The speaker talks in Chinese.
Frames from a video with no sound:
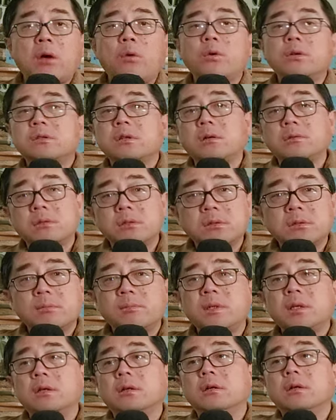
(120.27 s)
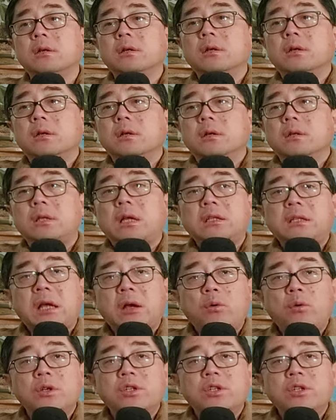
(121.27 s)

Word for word: 然会造成这么一个，它当然